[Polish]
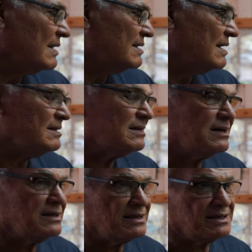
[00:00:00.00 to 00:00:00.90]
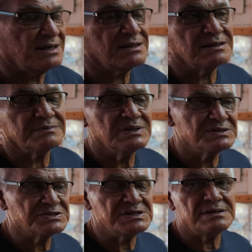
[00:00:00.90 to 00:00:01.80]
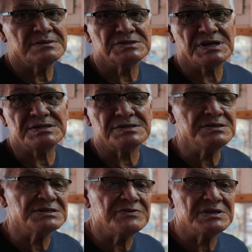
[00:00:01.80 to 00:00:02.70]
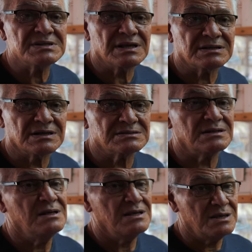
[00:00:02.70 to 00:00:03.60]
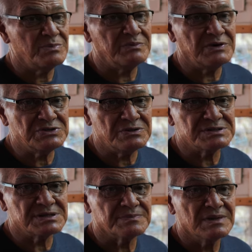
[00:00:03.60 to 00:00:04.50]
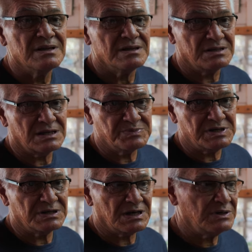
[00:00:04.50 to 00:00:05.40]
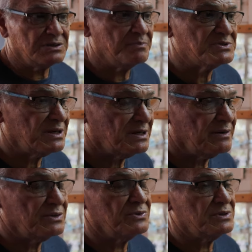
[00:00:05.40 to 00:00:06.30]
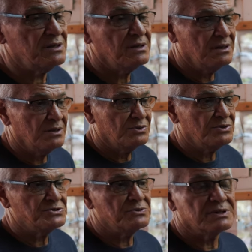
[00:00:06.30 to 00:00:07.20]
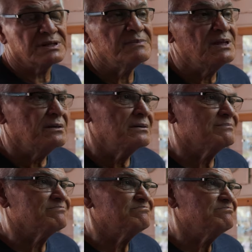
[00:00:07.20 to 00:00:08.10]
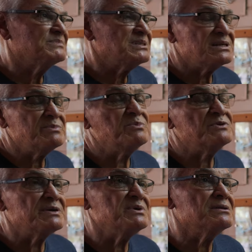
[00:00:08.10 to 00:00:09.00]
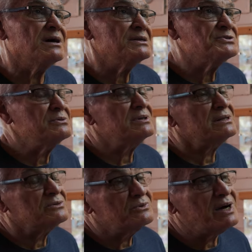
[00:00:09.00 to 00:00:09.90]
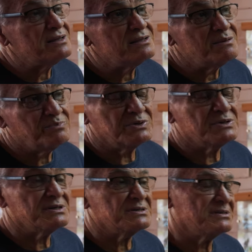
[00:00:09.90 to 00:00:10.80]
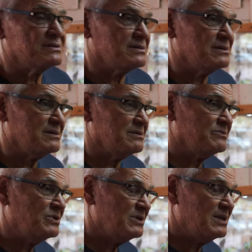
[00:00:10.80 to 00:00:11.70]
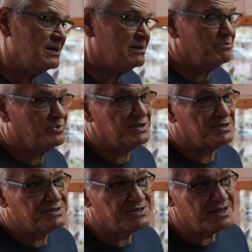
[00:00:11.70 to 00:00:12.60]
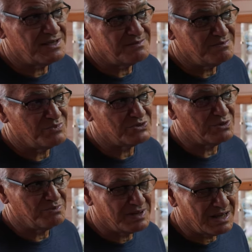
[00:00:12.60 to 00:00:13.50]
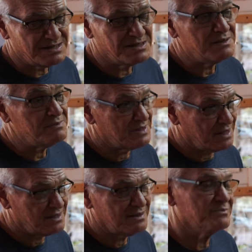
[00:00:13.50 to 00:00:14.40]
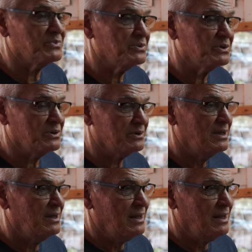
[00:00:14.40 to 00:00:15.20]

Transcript: Janka i Helka. Trzy, 6 i 9 lat każda. I mama w ciąży. I tak przyjechała, przyjechała tutaj do dżungli. Czasami mówimy, a dżungla to ładnie, bo jest e, woda, bo jest cień, bo są ptaszki. Tak, było to.